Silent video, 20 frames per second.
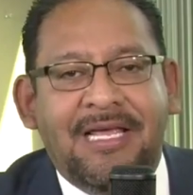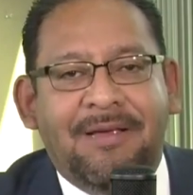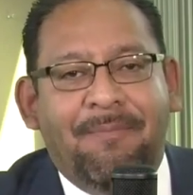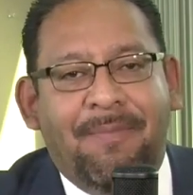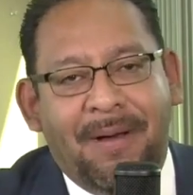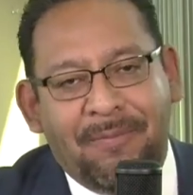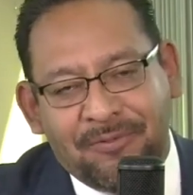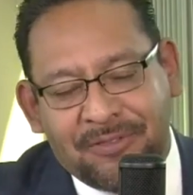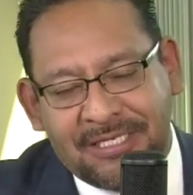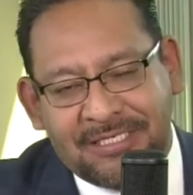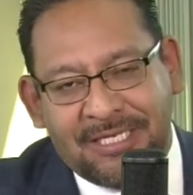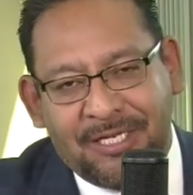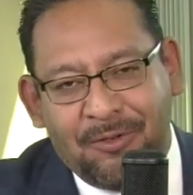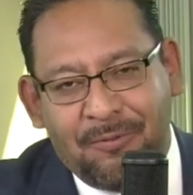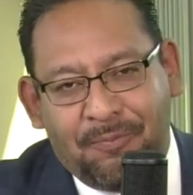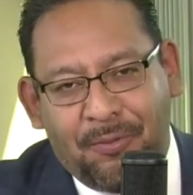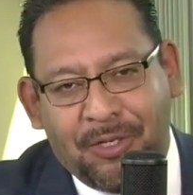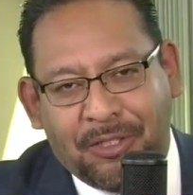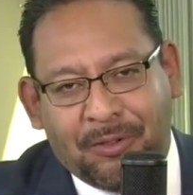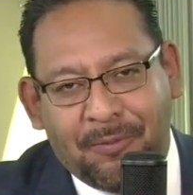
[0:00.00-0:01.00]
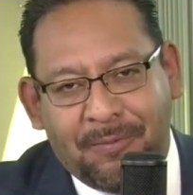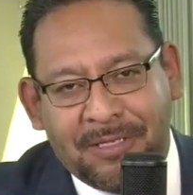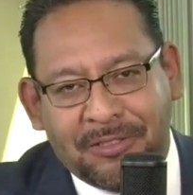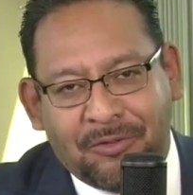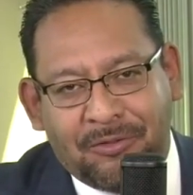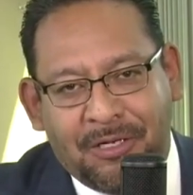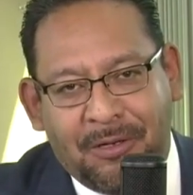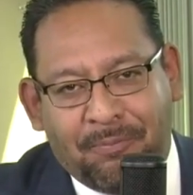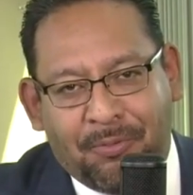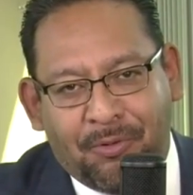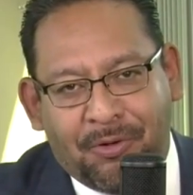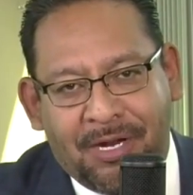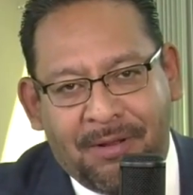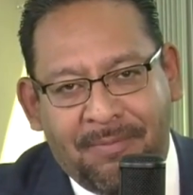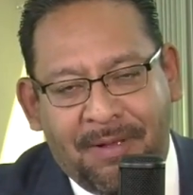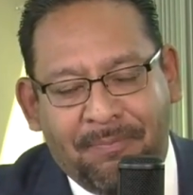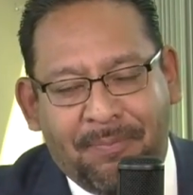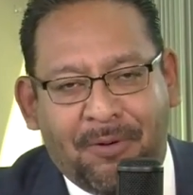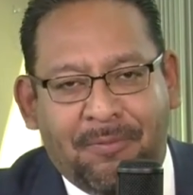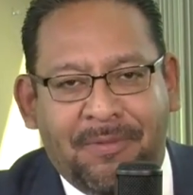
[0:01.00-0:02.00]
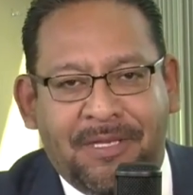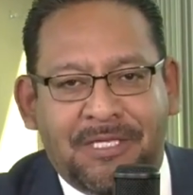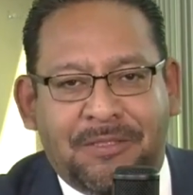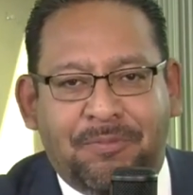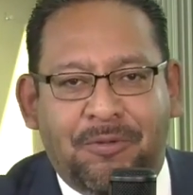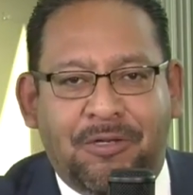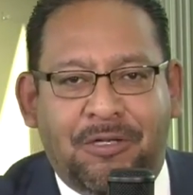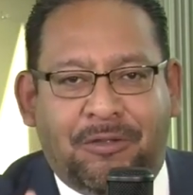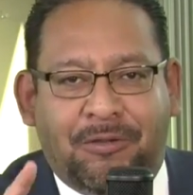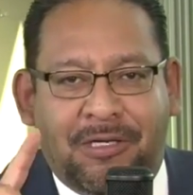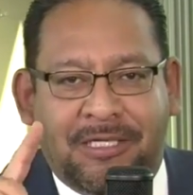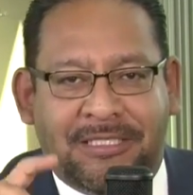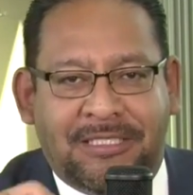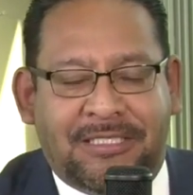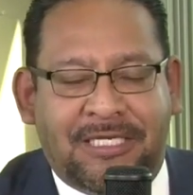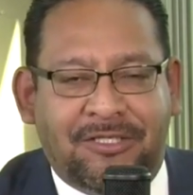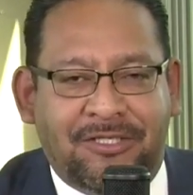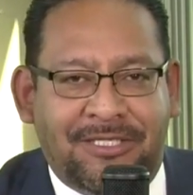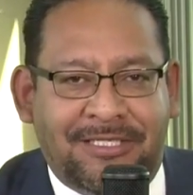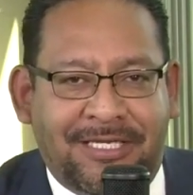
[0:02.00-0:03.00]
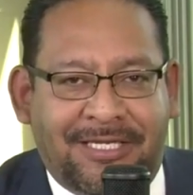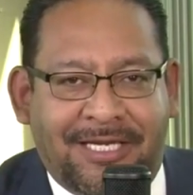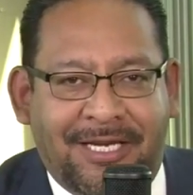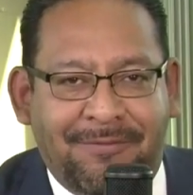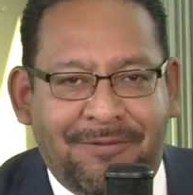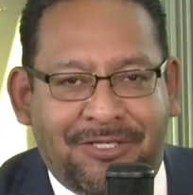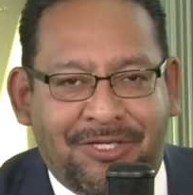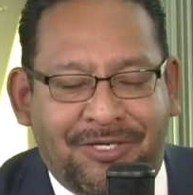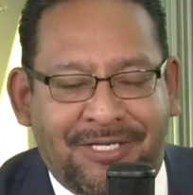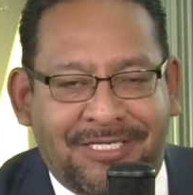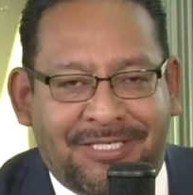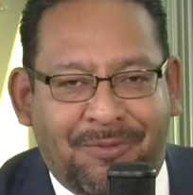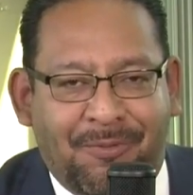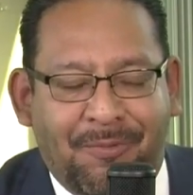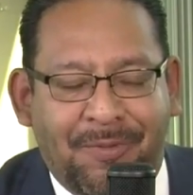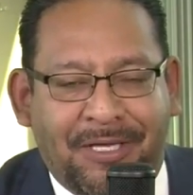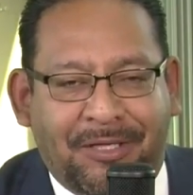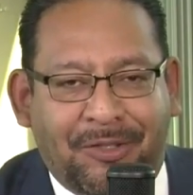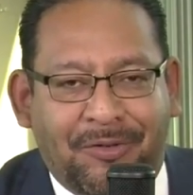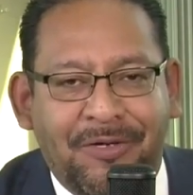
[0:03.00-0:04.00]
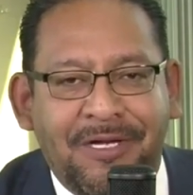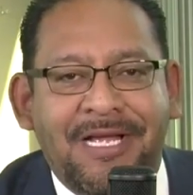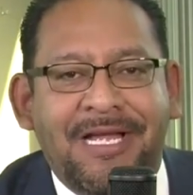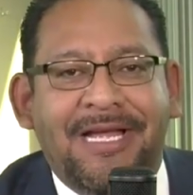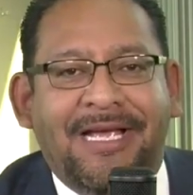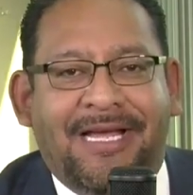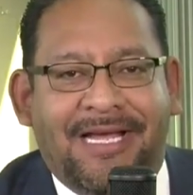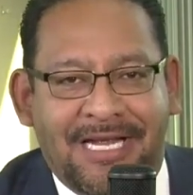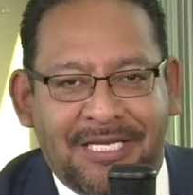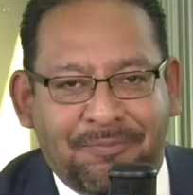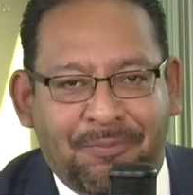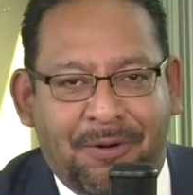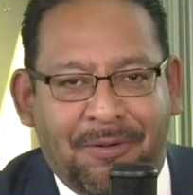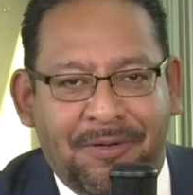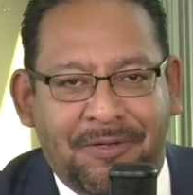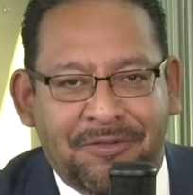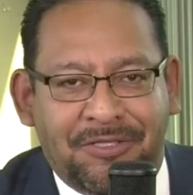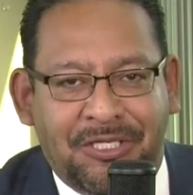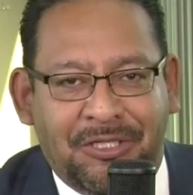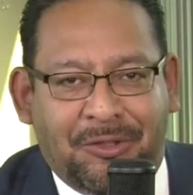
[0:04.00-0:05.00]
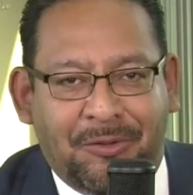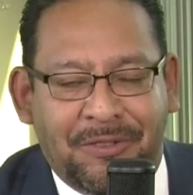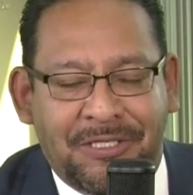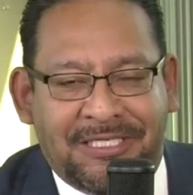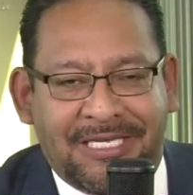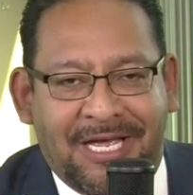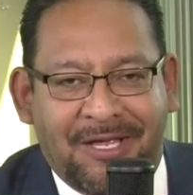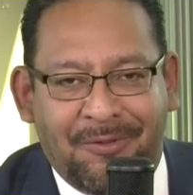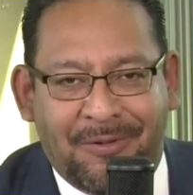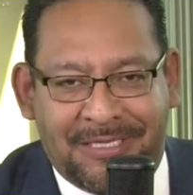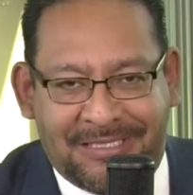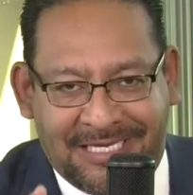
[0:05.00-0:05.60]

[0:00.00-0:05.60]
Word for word: Vamos a seguir un poquito más con el programa, pero me despido de todas las estaciones de televisión en este momento. Gracias por habernos sintonizado.